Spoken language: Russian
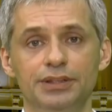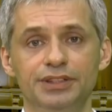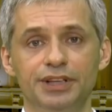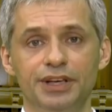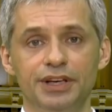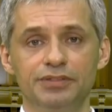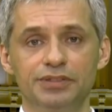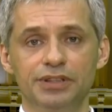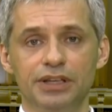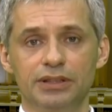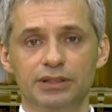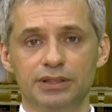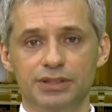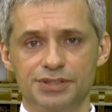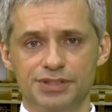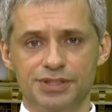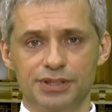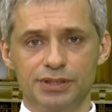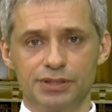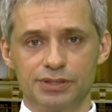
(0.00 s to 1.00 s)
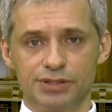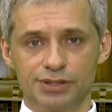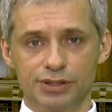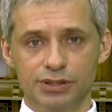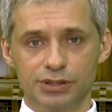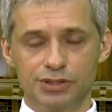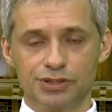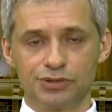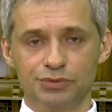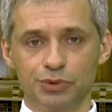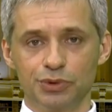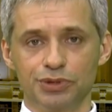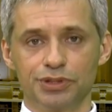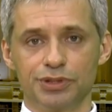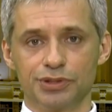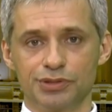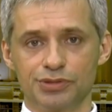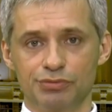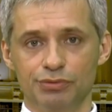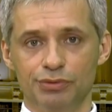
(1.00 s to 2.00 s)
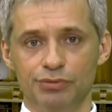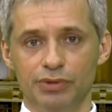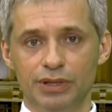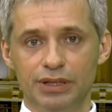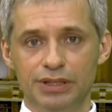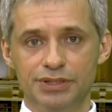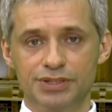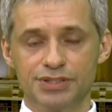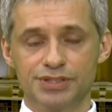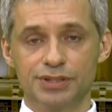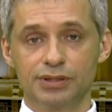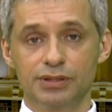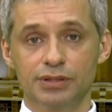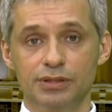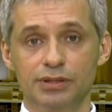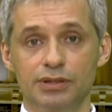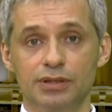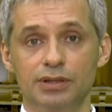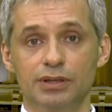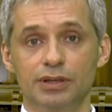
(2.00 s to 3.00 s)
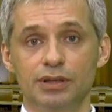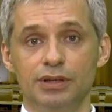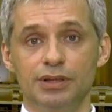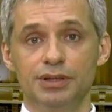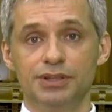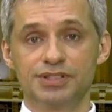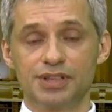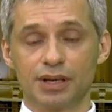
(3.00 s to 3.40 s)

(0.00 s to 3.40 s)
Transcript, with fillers: древний английский язык живет и развивается, и